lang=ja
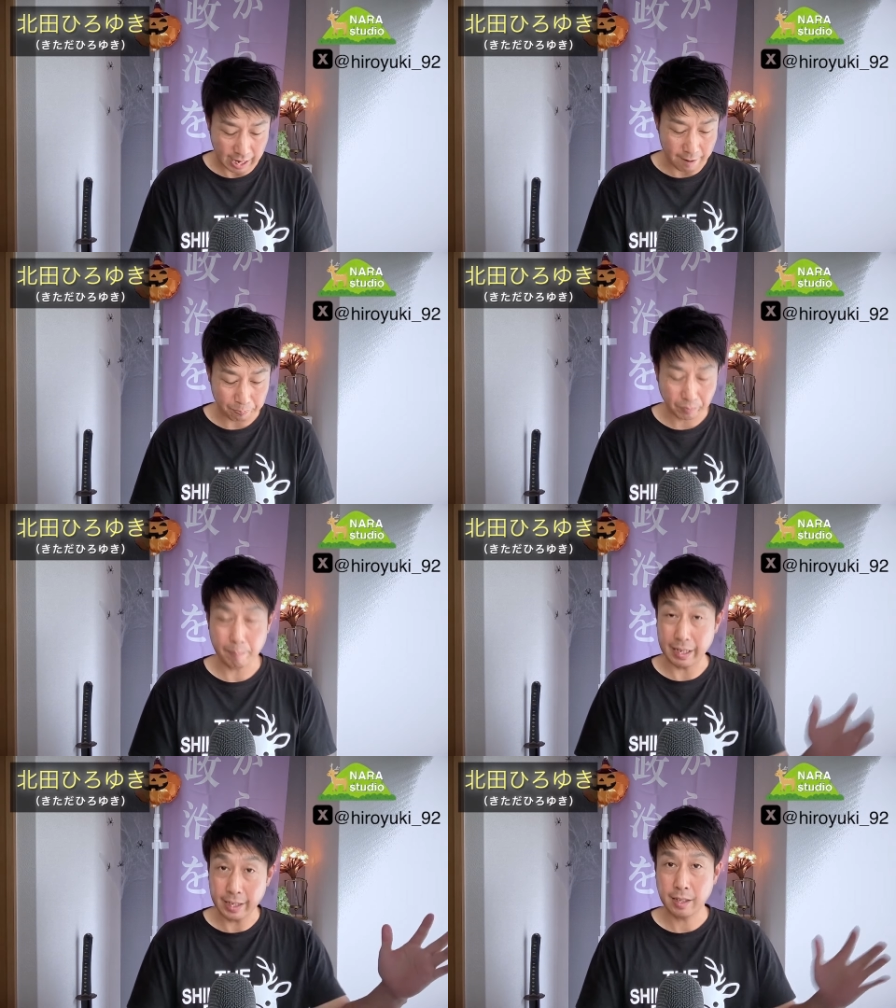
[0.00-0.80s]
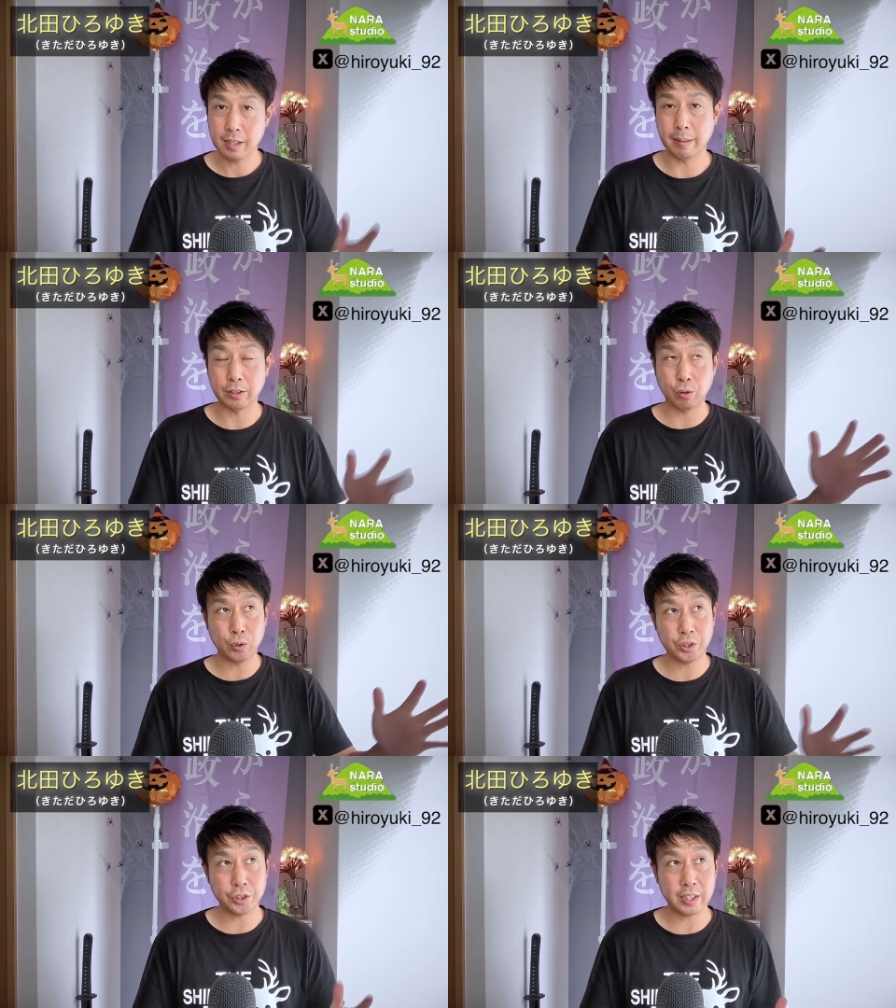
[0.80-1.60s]
はい。まあね、今ちょう
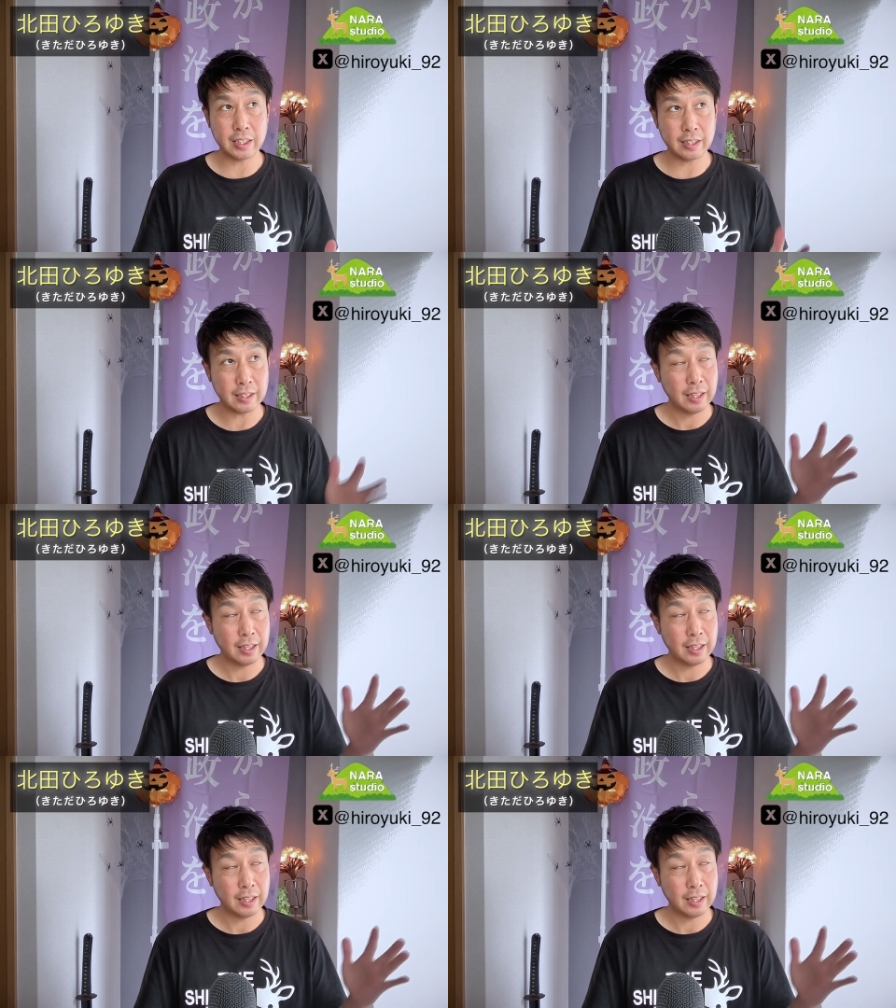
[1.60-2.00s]
ど衆議院